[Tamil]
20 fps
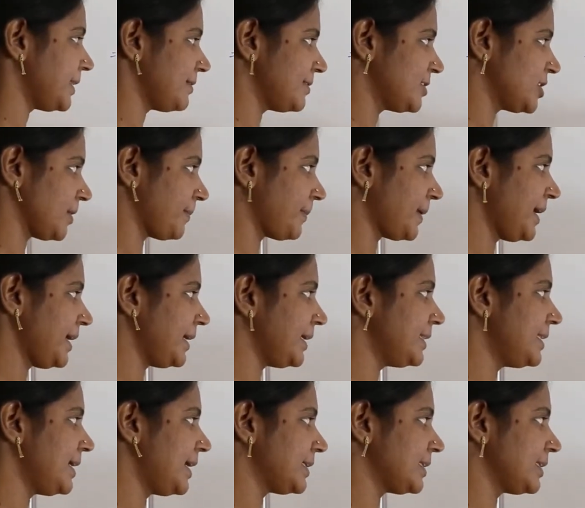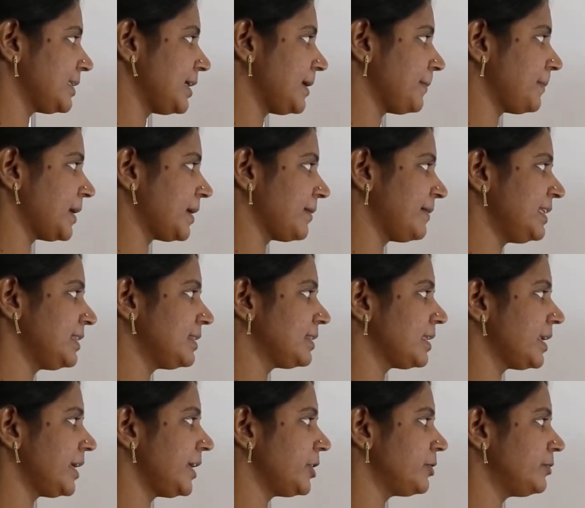தான் வச்சுக்கப்பறேன் இது அடுத்தது என்ன பண்ணுவேன்
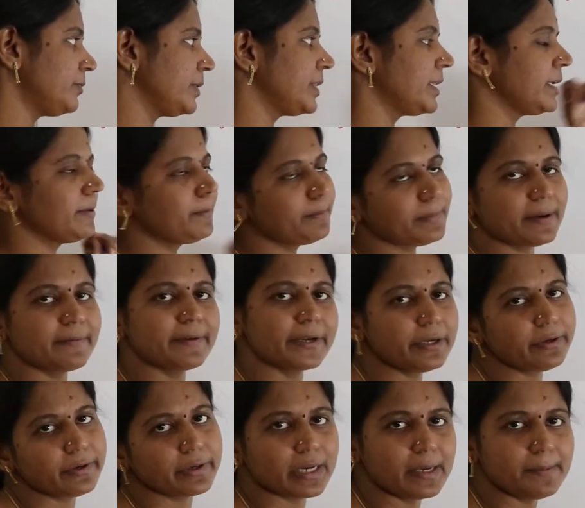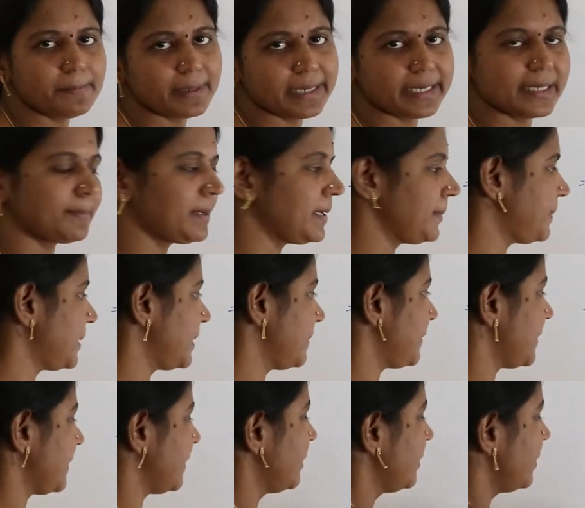த்ரீயும் இதையும் பவரையும் நான் மல்டிப்ளை பண்ண
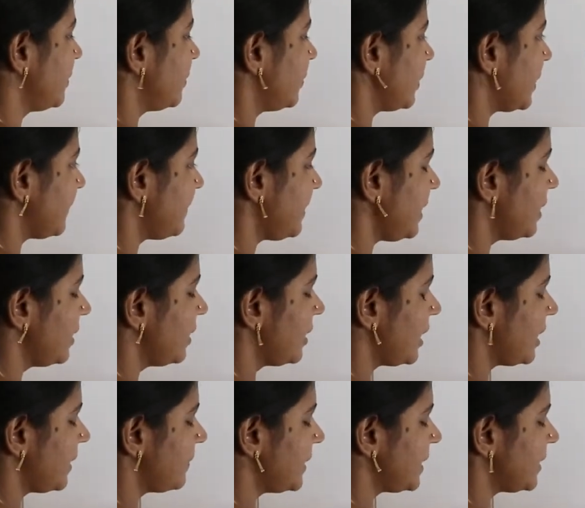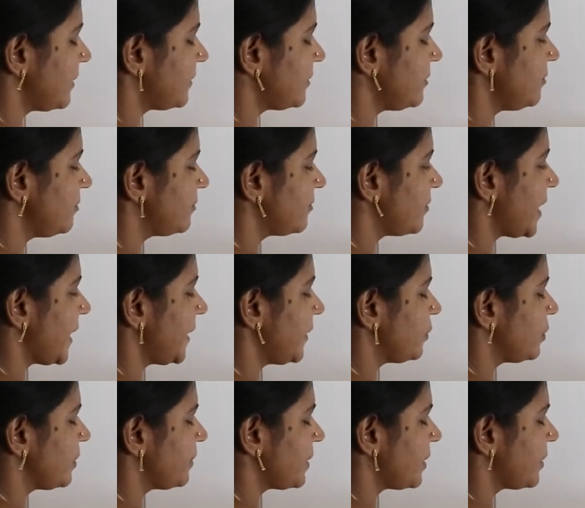போகிறேன் ஓகேவா அப்படின்னா வந்து ஃபைவ்
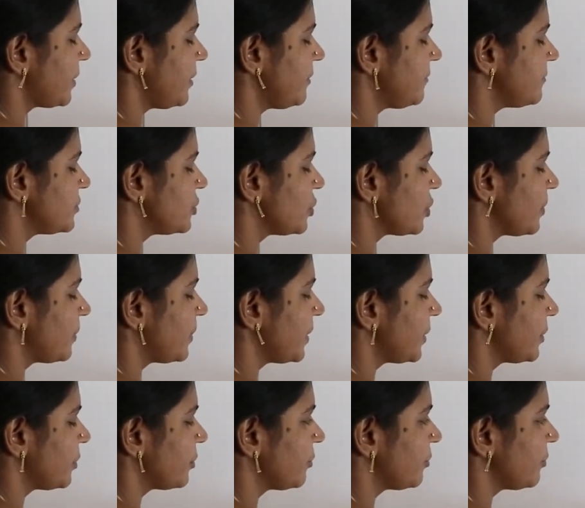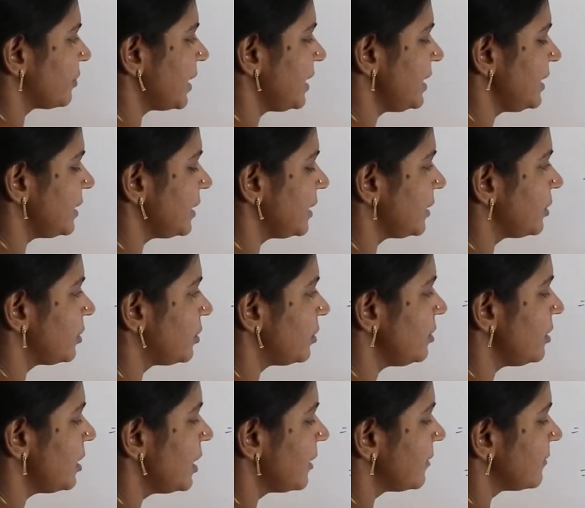டு தி பவர் ஆஃப் ஜீரோ பாயிண்ட் டூ ஃபைவ்
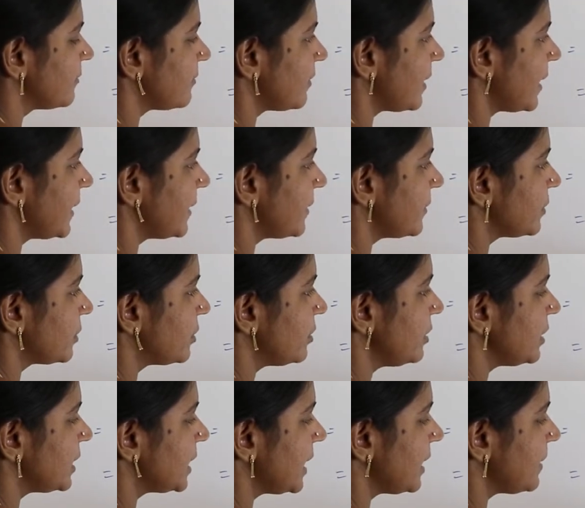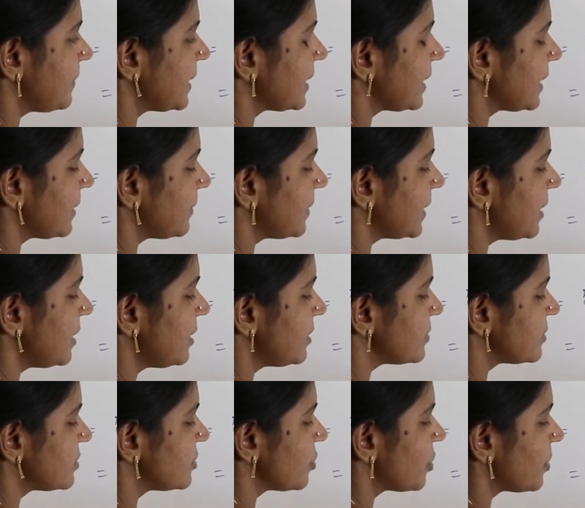இன்ட்டு ஃபைவ் இன்ட்டு இது என்ன பார்த்தீங்க அப்படின்னா
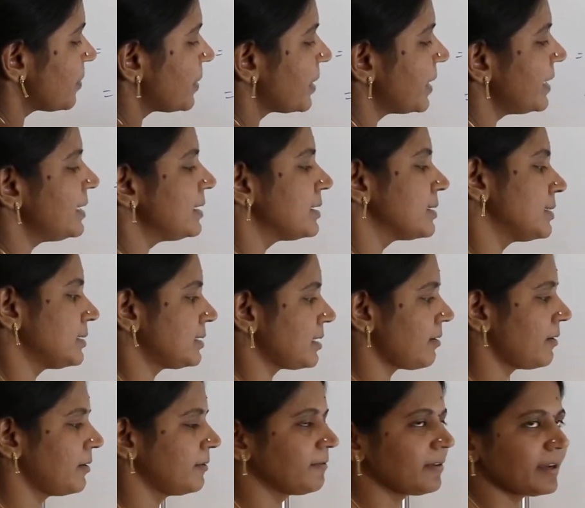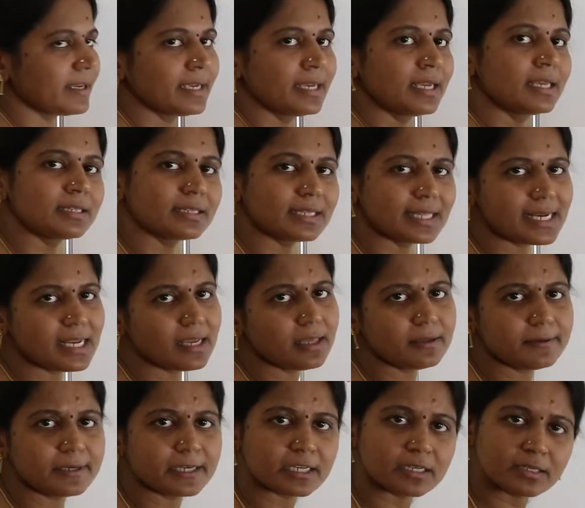ஜீரோ பாயிண்ட் செவன் ஃபைவ்
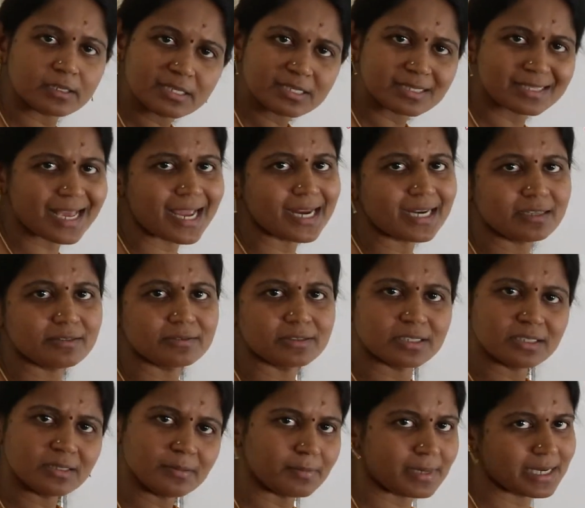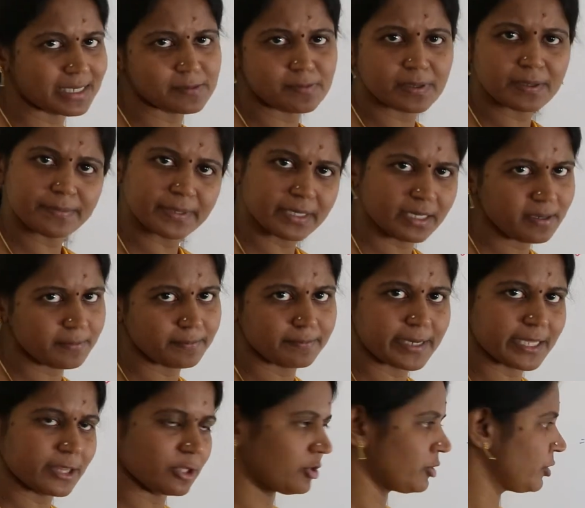தெரியாதவங்க சைடில் வந்துட்டு மல்டிப்ளை பண்ணி
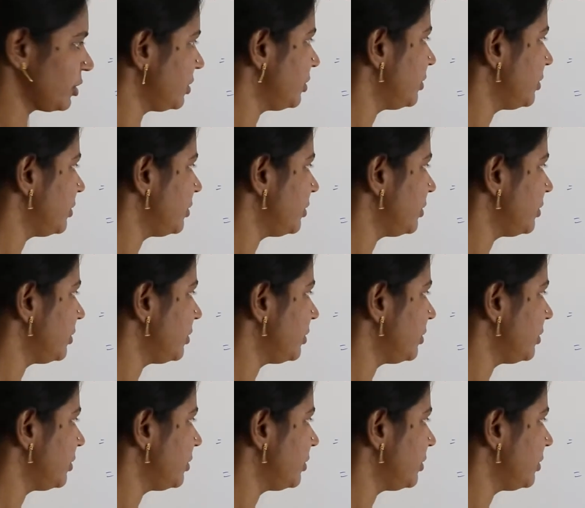பார்த்துக்கோங்க